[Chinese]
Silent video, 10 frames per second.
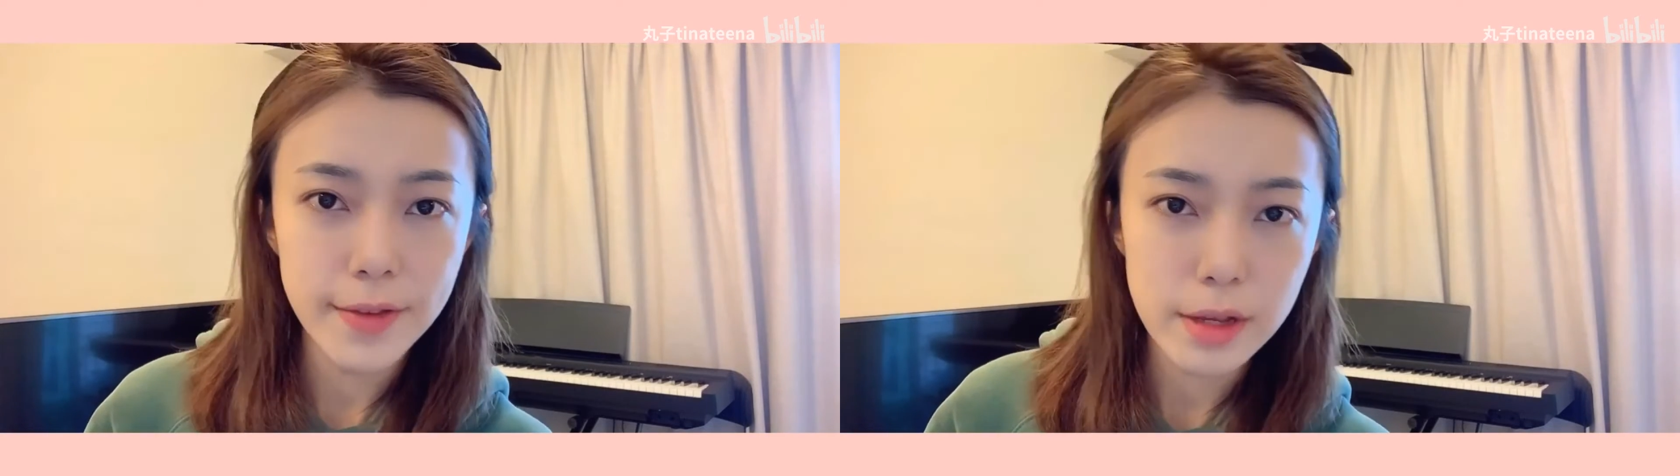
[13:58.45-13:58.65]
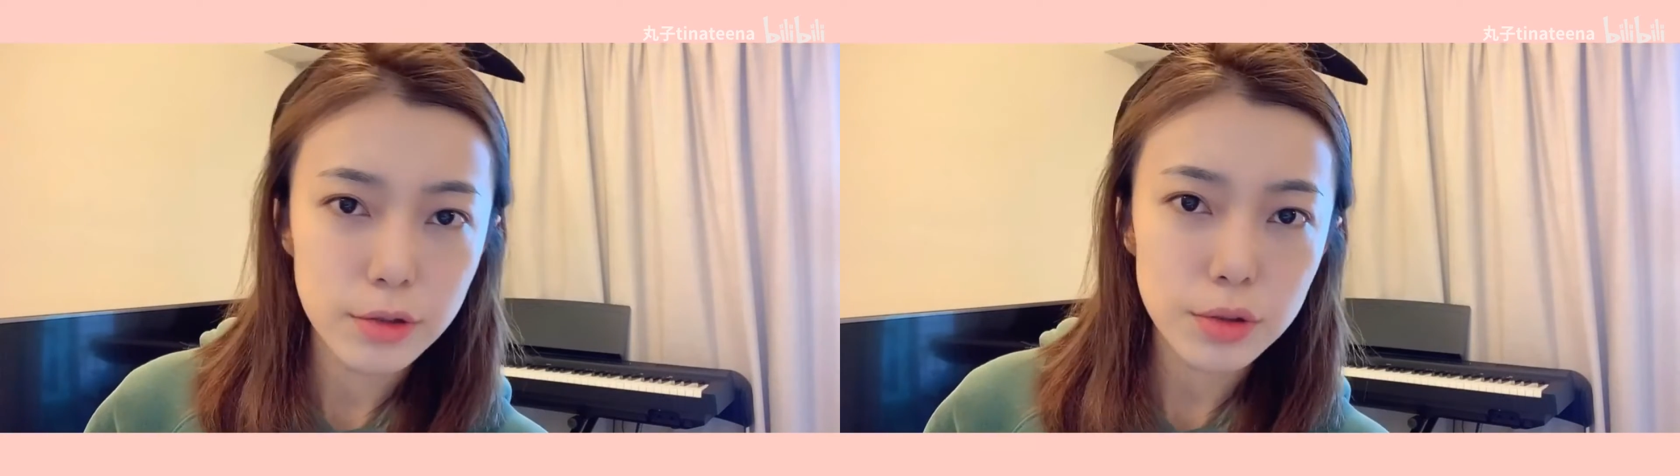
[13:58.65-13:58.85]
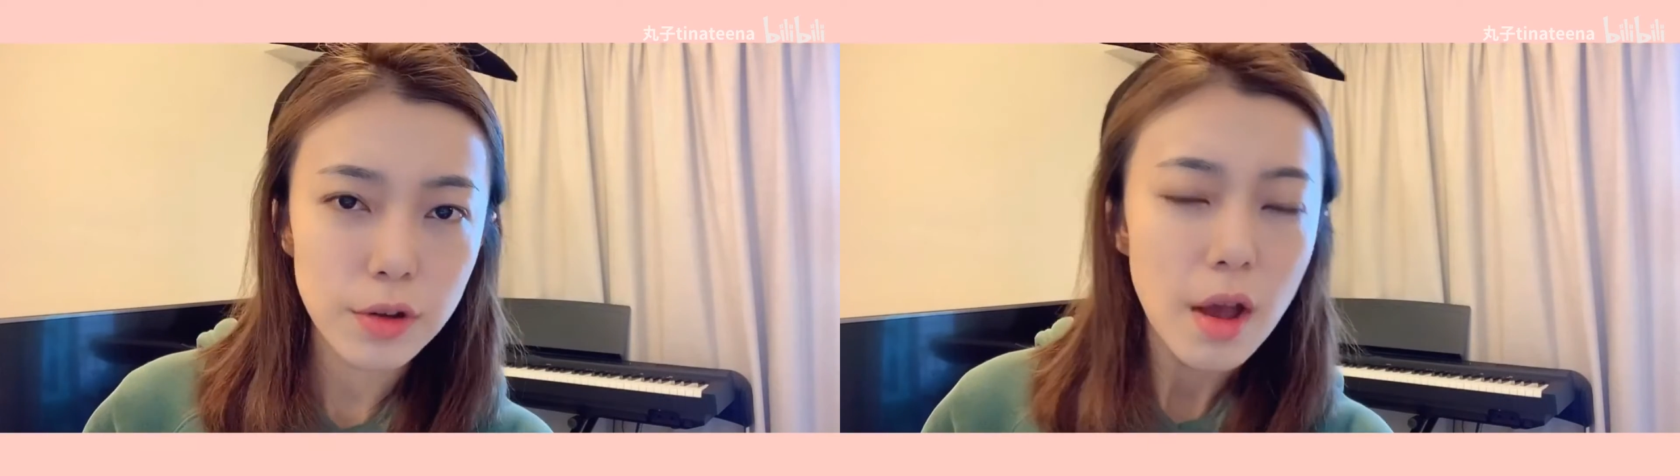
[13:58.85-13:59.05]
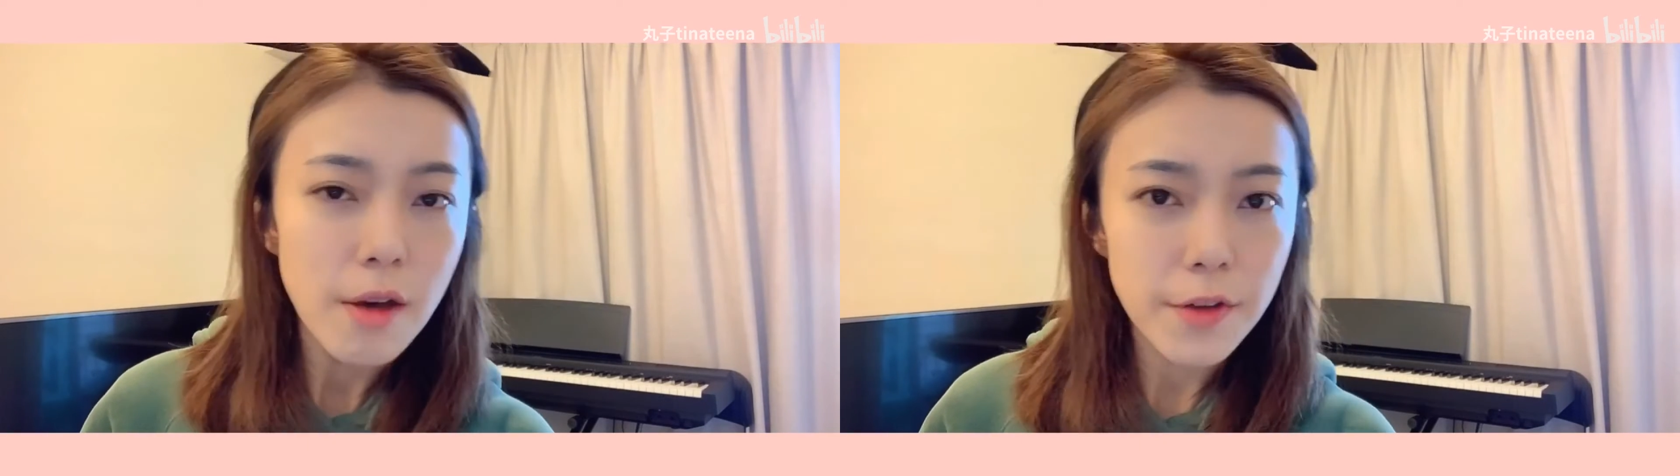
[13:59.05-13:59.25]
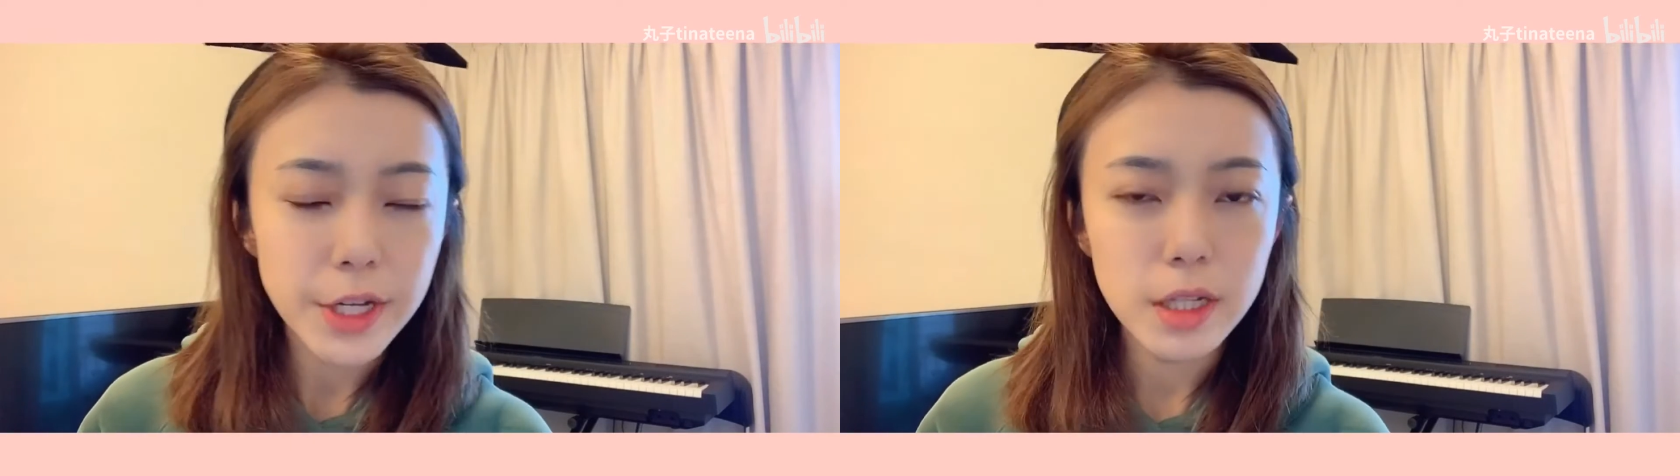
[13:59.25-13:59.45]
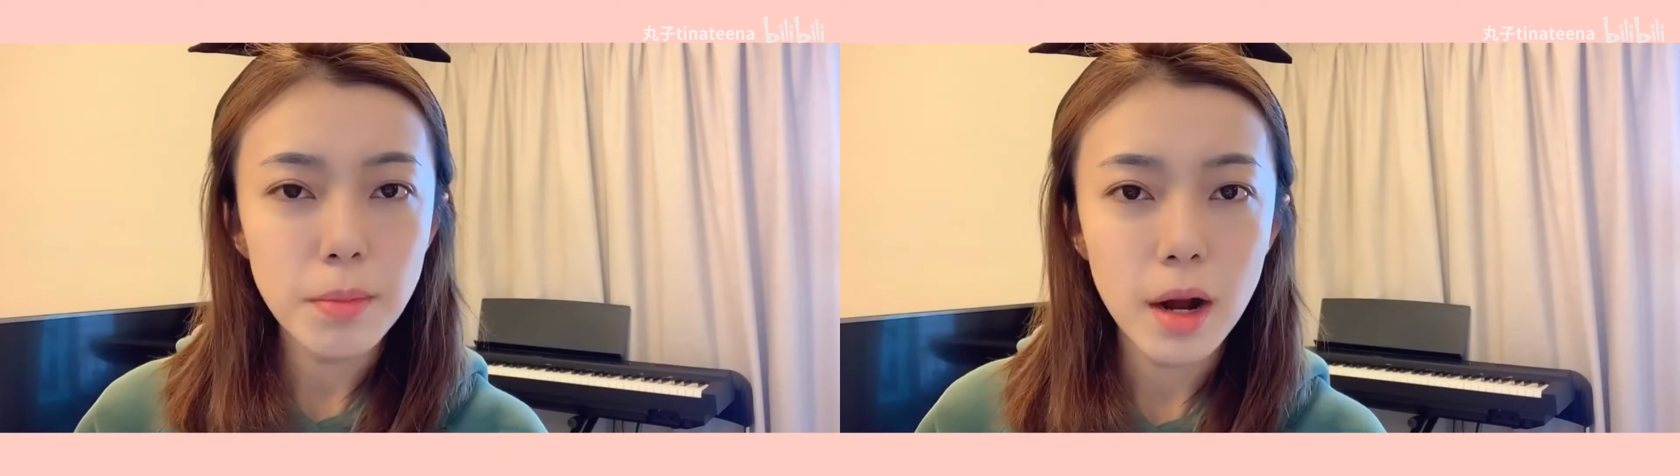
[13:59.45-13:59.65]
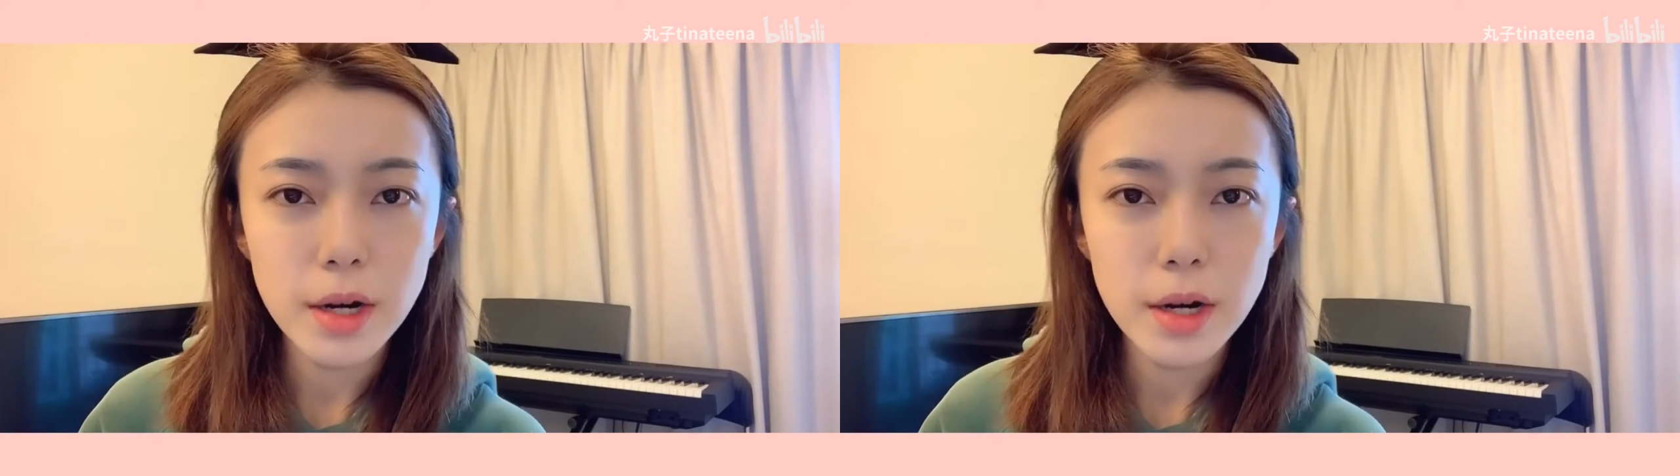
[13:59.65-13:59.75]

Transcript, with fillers: 反正就是非常的忙。